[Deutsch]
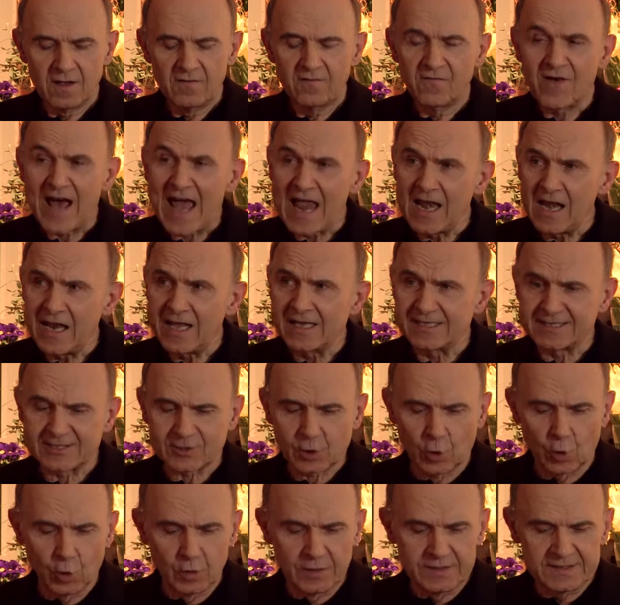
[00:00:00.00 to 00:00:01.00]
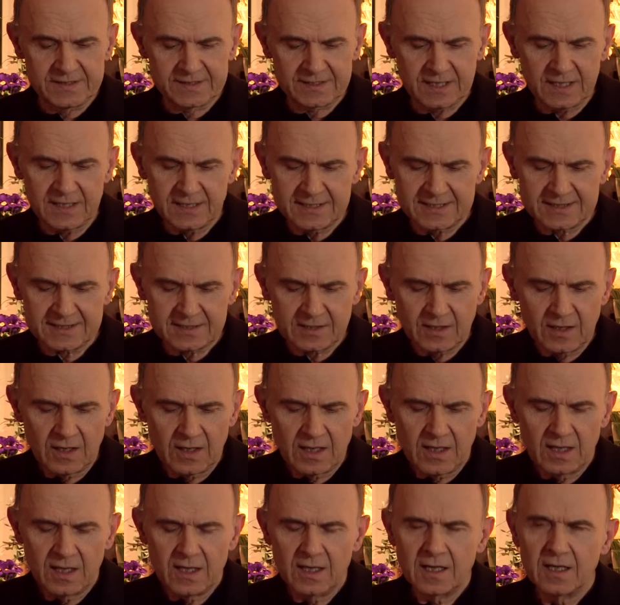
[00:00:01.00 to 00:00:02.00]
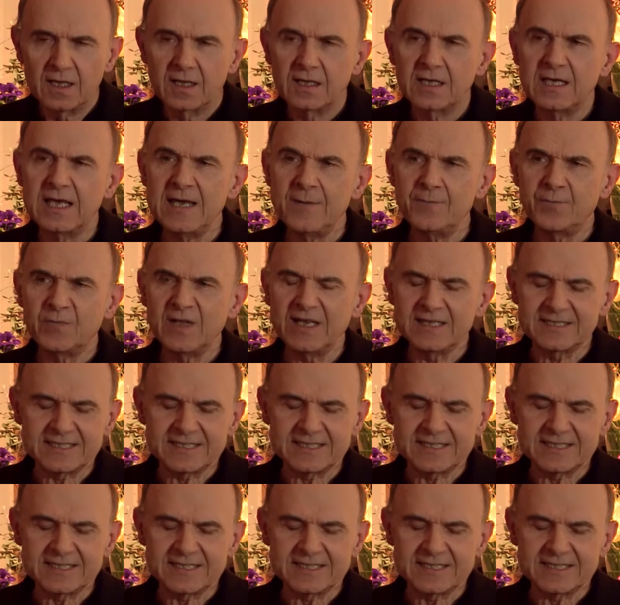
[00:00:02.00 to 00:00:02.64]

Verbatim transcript: Weil es Kunst ist, gibt